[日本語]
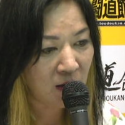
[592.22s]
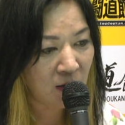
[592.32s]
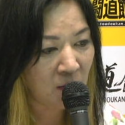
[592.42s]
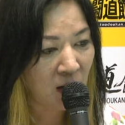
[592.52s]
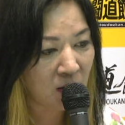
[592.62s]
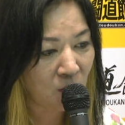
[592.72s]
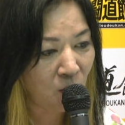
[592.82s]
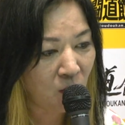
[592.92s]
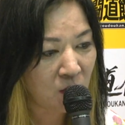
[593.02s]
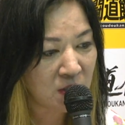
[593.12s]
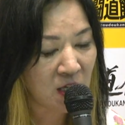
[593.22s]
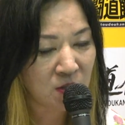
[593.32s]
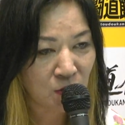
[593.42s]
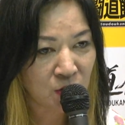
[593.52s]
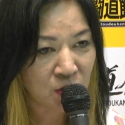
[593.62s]
今前
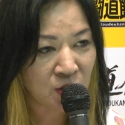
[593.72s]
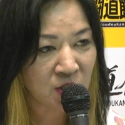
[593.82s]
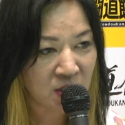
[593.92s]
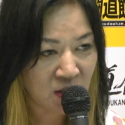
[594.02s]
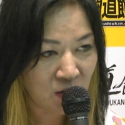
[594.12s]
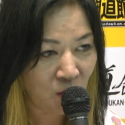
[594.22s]
場出身